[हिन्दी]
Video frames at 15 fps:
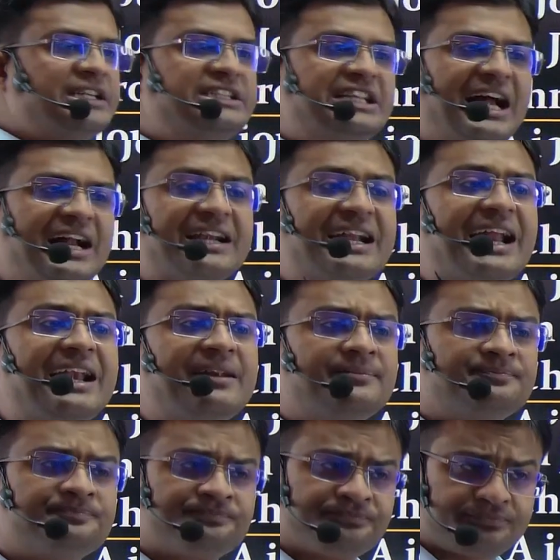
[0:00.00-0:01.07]
जर्नल
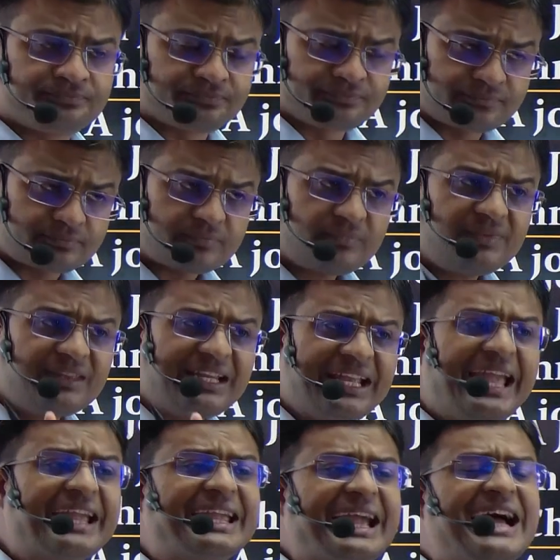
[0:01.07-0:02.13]

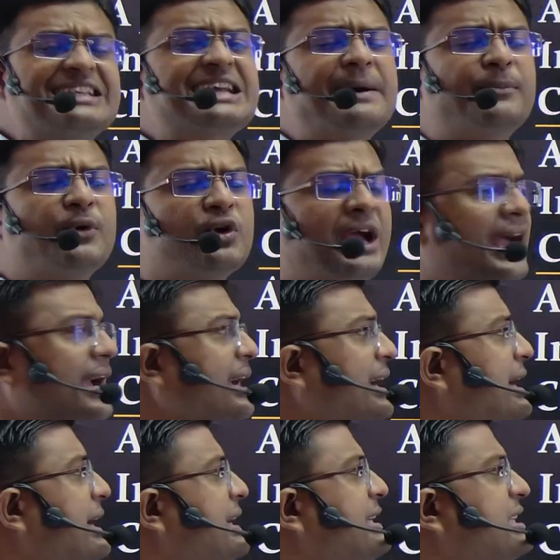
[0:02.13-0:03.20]
एक ऐसा बुक है
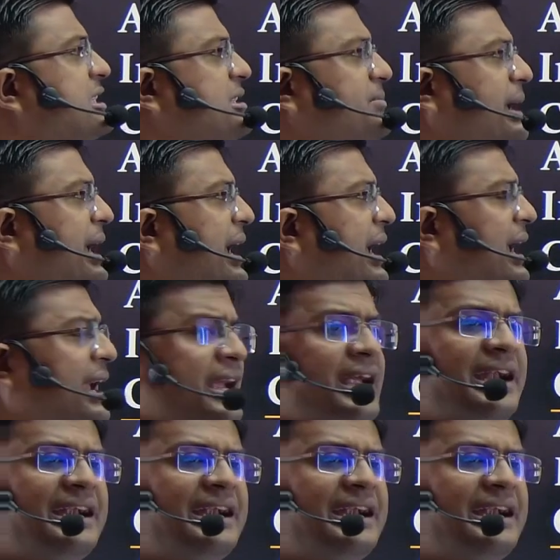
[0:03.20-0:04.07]
जिसमें